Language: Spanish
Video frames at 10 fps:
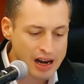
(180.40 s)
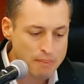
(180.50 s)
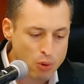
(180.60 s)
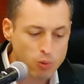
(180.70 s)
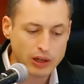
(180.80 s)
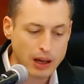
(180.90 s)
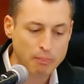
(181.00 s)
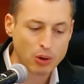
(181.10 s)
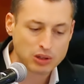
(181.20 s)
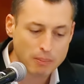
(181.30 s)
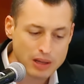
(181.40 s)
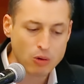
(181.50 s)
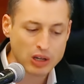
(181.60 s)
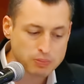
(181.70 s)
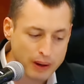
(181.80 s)
la República, pero
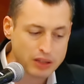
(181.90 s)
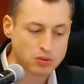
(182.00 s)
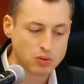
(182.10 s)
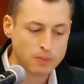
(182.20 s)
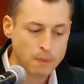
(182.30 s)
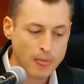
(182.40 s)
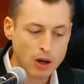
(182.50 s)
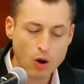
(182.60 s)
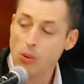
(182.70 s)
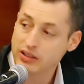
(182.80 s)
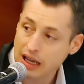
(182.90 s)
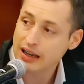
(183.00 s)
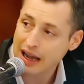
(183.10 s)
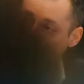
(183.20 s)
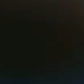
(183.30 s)
también lo expreso como
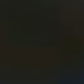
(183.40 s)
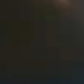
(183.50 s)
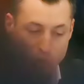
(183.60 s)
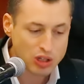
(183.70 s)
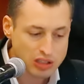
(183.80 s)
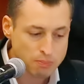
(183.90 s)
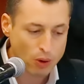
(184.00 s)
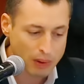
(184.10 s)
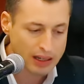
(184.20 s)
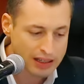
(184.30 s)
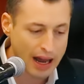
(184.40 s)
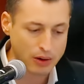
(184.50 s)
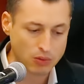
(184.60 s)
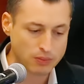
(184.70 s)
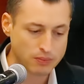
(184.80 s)
exalcalde de un municipio
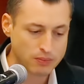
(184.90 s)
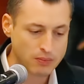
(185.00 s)
mexicano.